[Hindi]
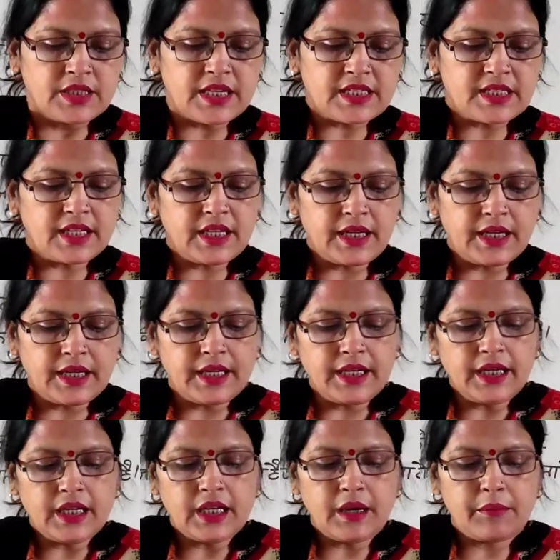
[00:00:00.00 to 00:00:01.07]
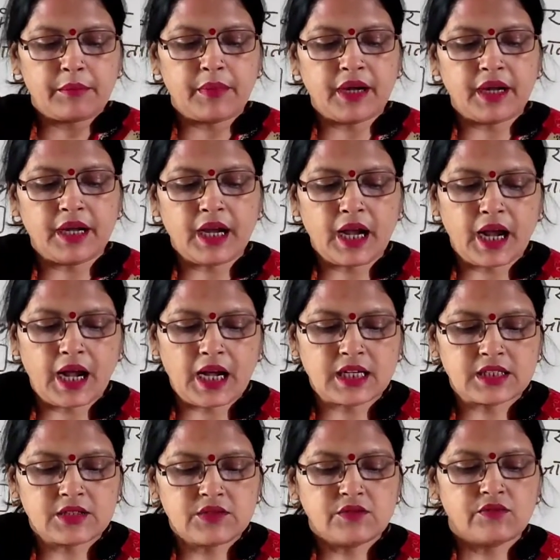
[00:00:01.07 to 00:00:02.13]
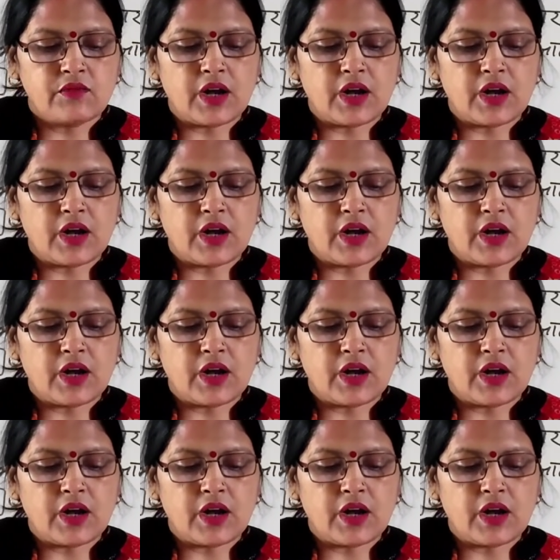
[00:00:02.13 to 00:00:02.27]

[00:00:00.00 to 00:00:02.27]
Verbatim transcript: जैसे है मैं आज